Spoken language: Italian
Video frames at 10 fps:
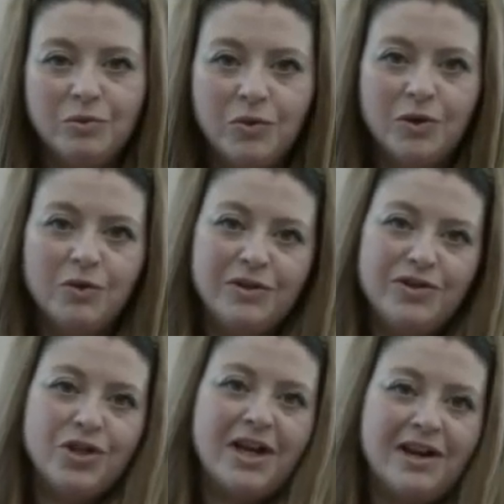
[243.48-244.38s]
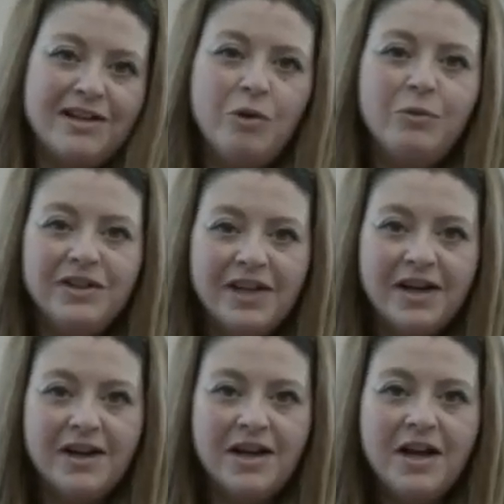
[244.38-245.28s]
comunque cercare di
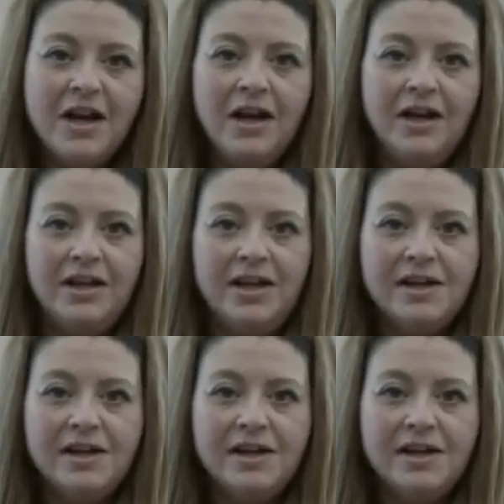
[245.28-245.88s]
aumentare eh,